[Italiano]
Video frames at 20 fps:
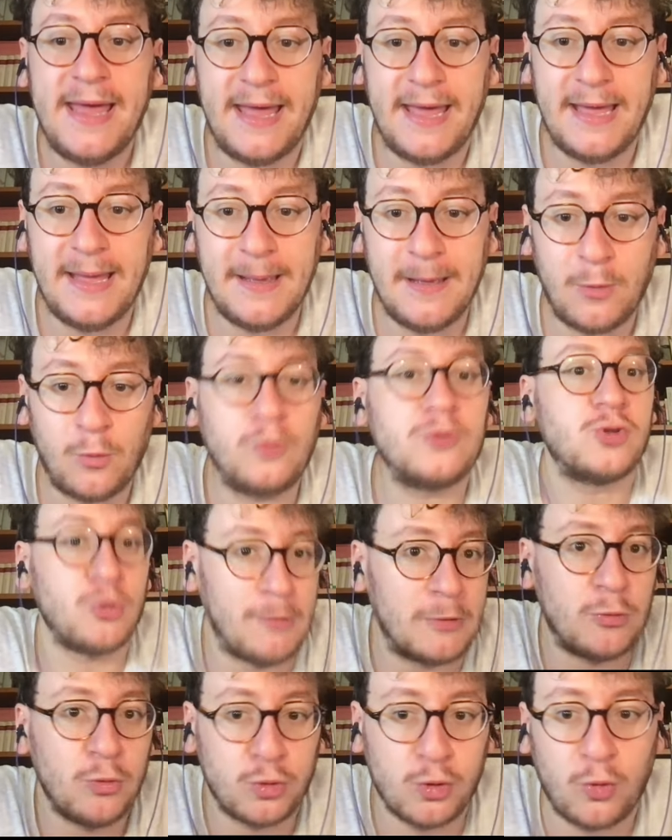eh,
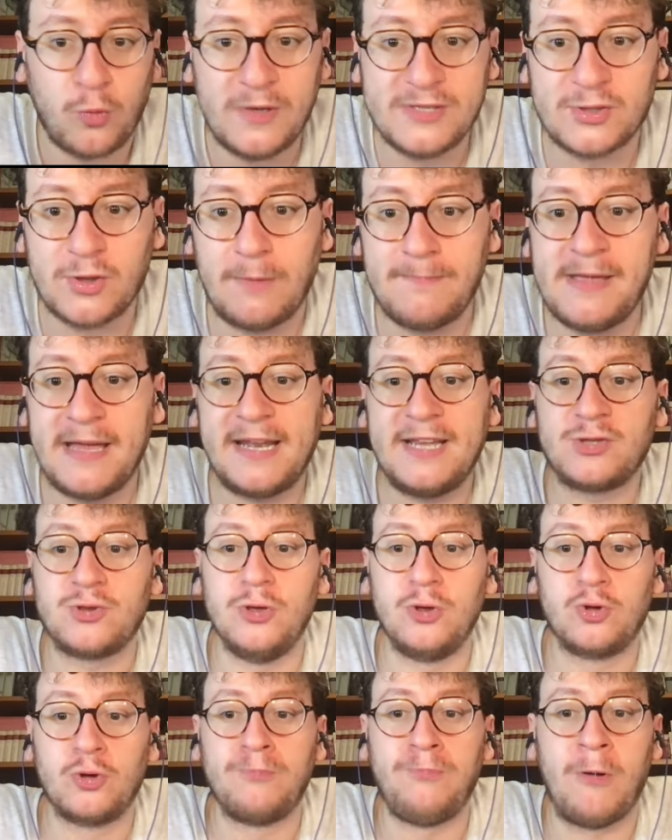insomma tutto questo abbia reso
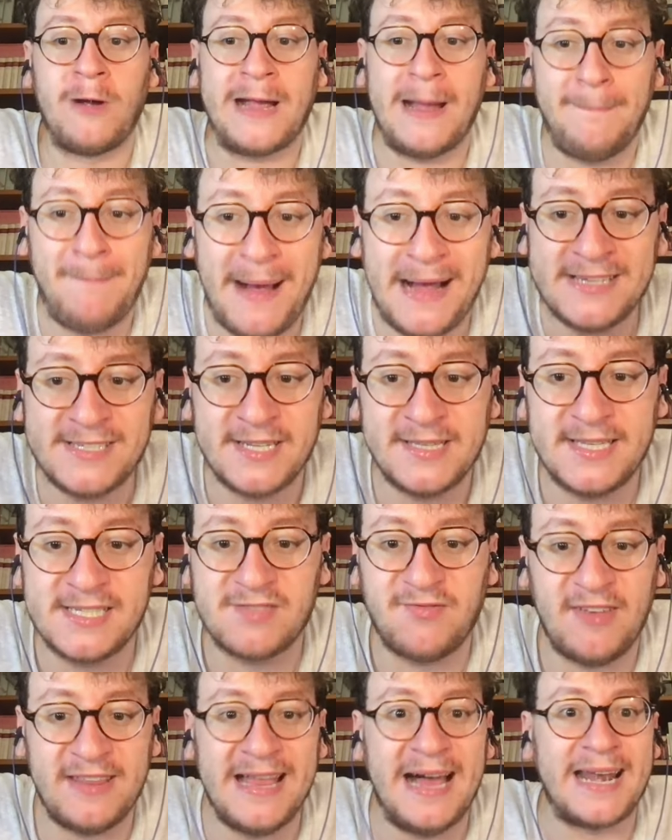il gruppo capace di
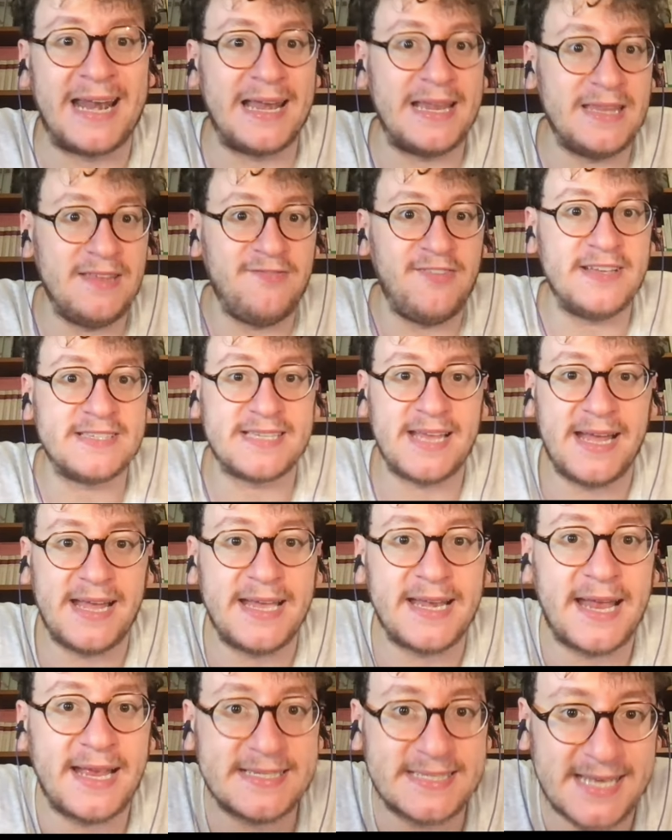sfidare le difese
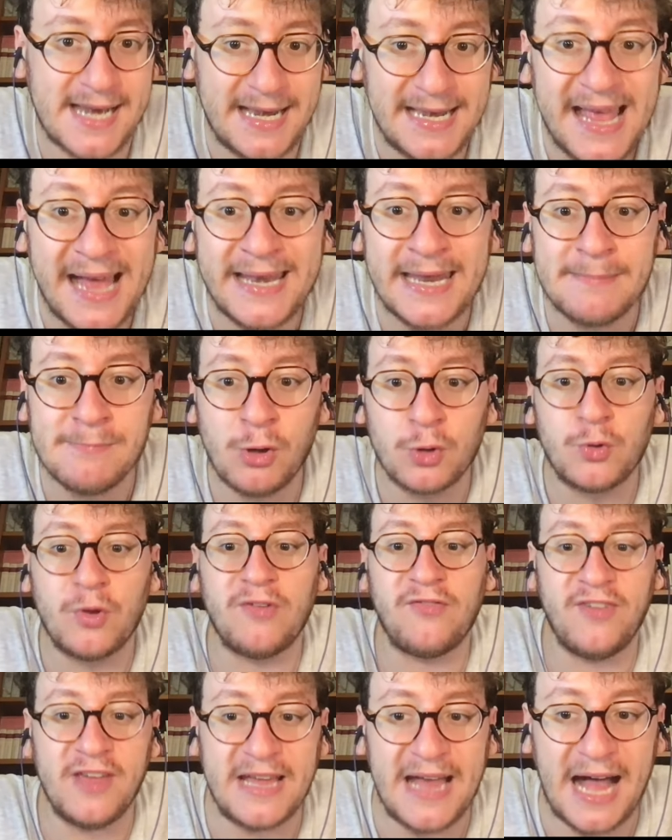aeree israeliane in modo
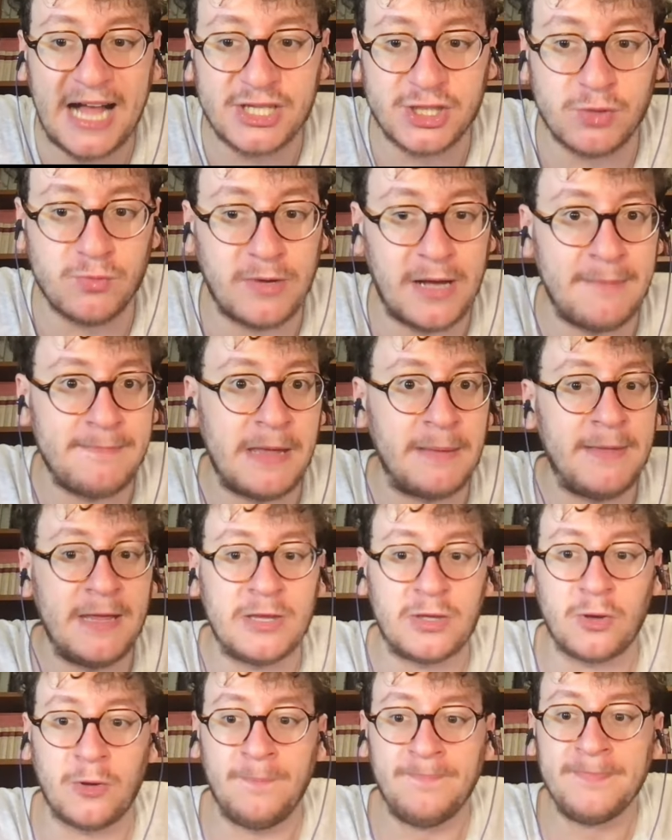efficace, un
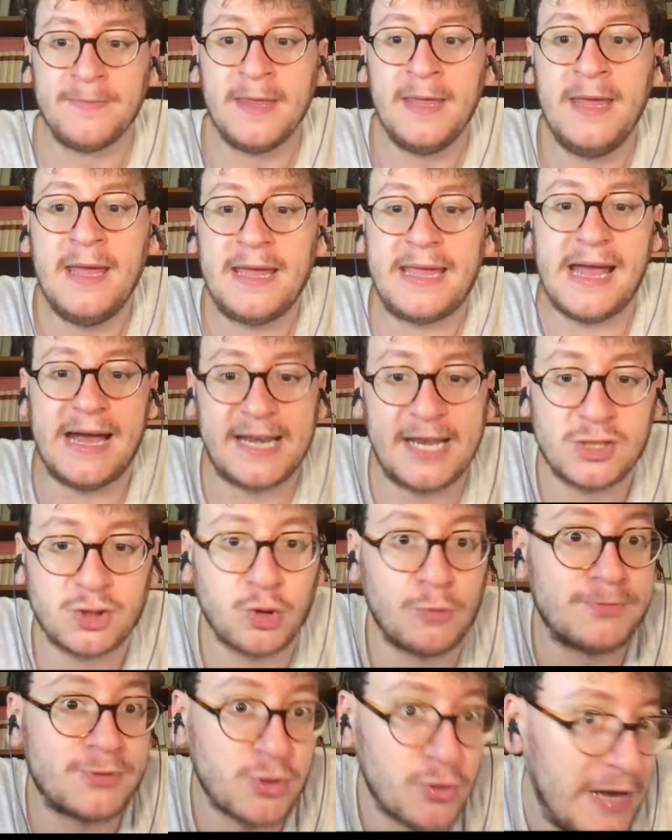cambiamento che ha
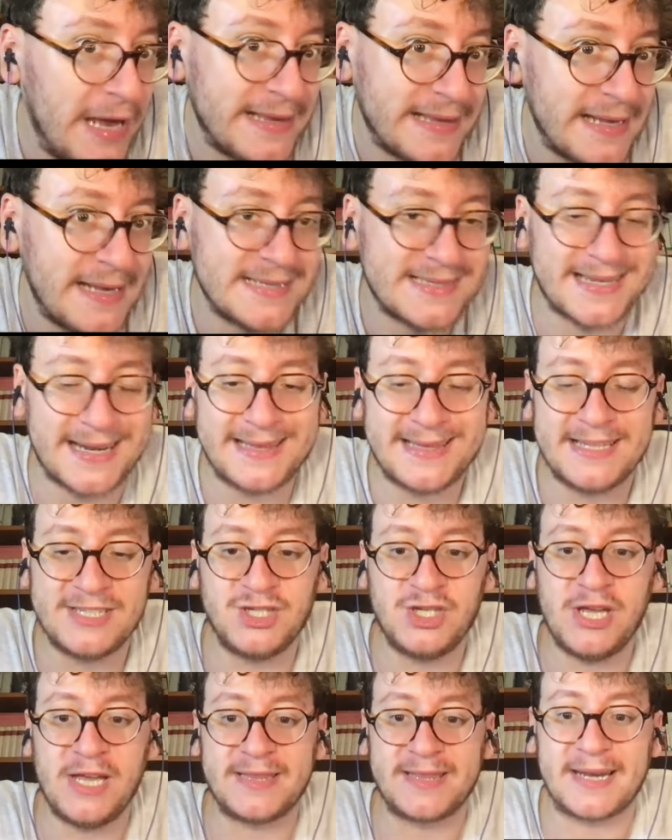reso obsolete le
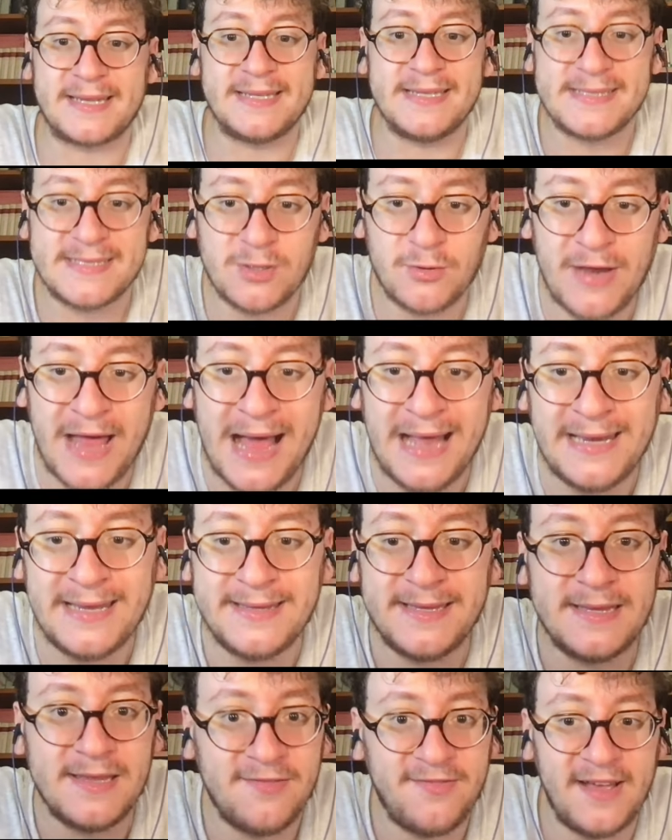strategie tradizionali
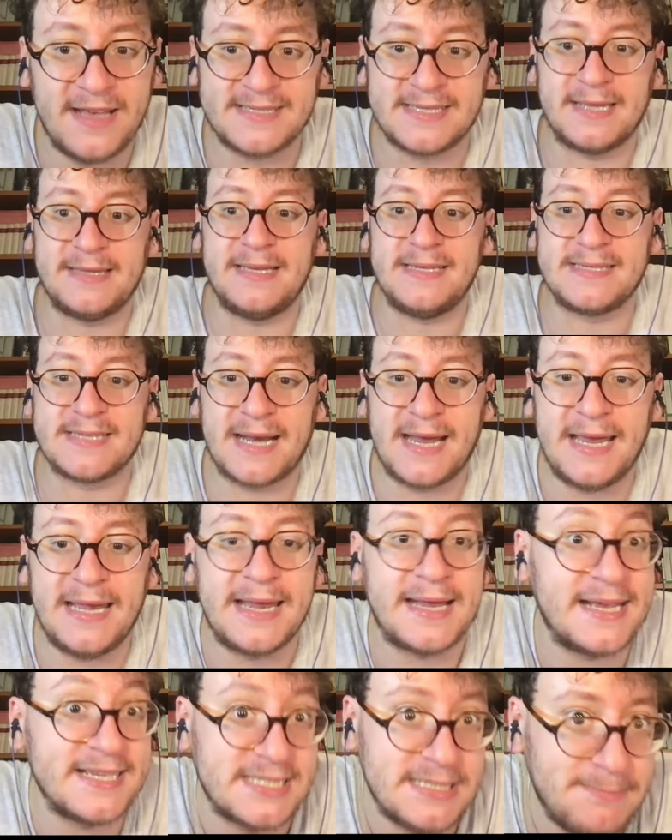di difesa di
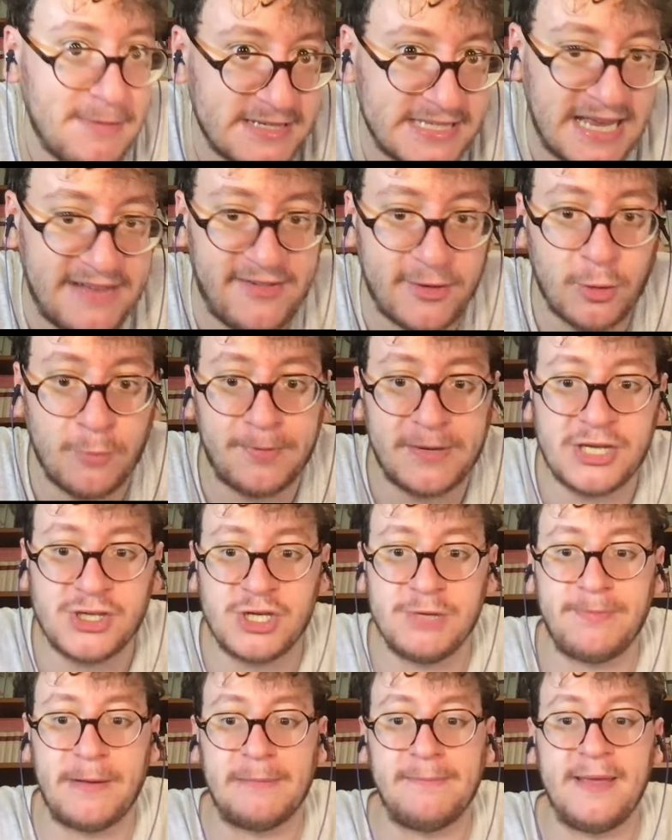Israele che si basavano
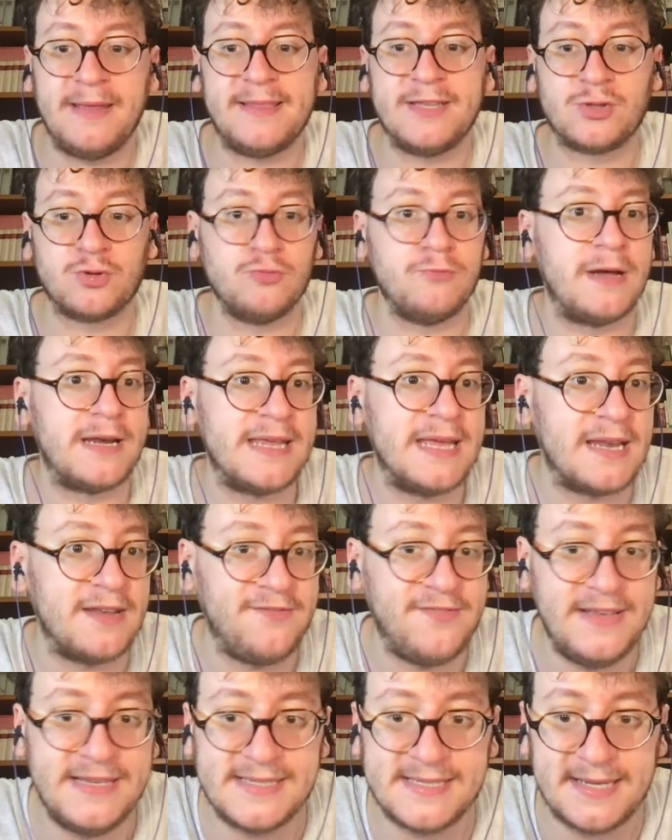principalmente su barriere
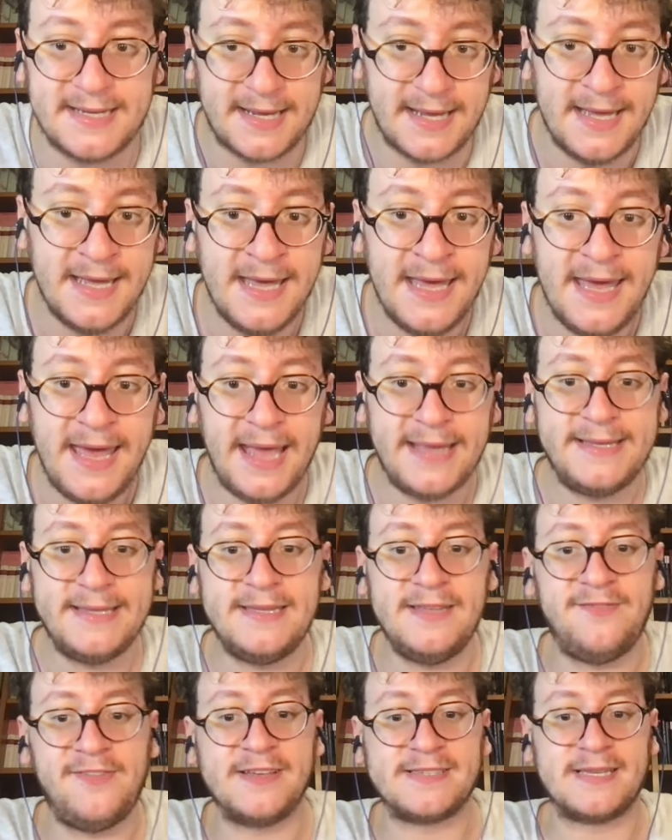fisiche e di
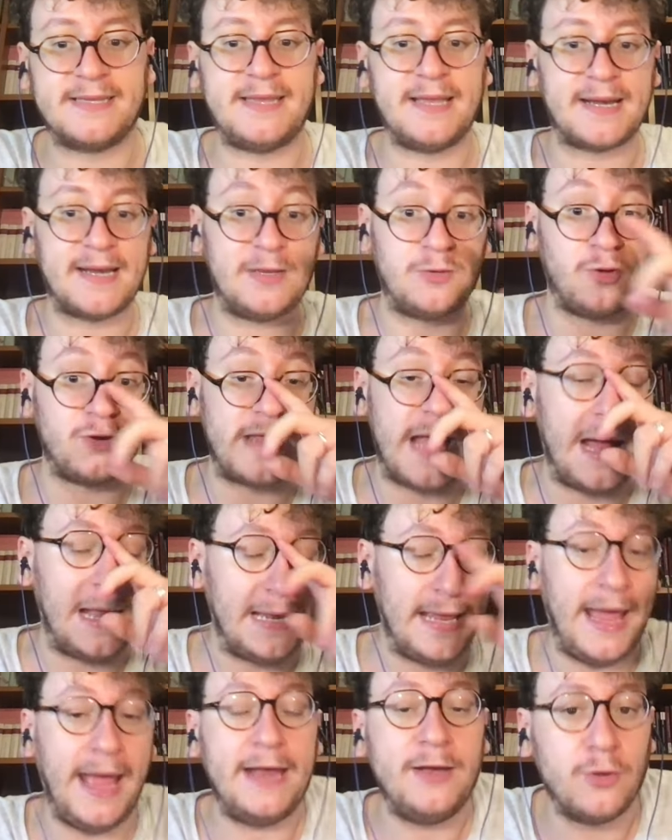difesa
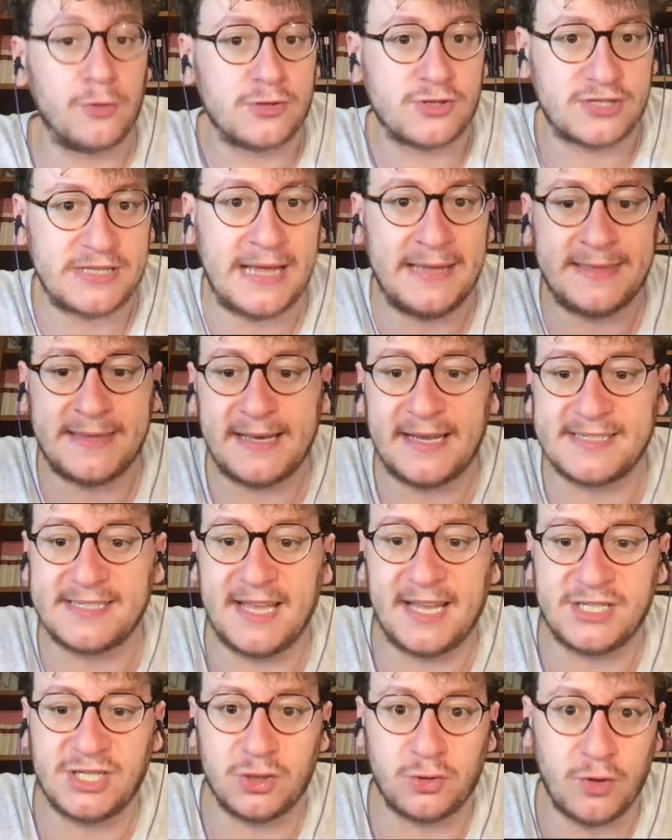territoriale e nonostante nonostante
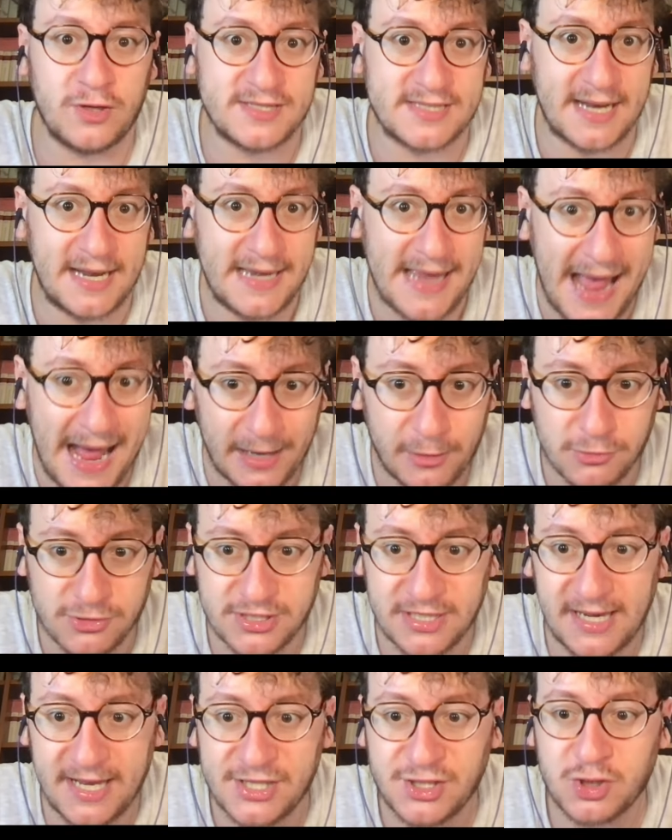l'esercito israeliano,
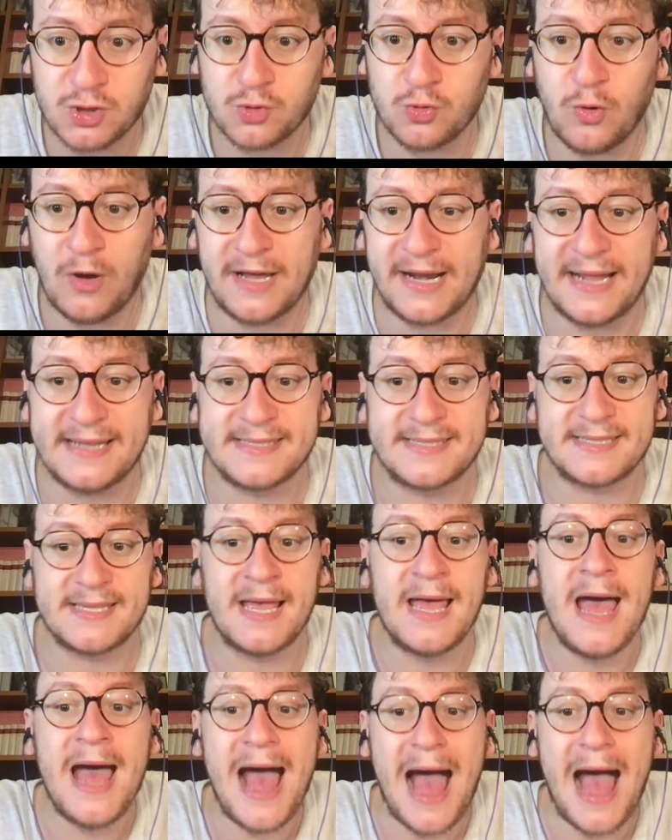si legge su Haaretz,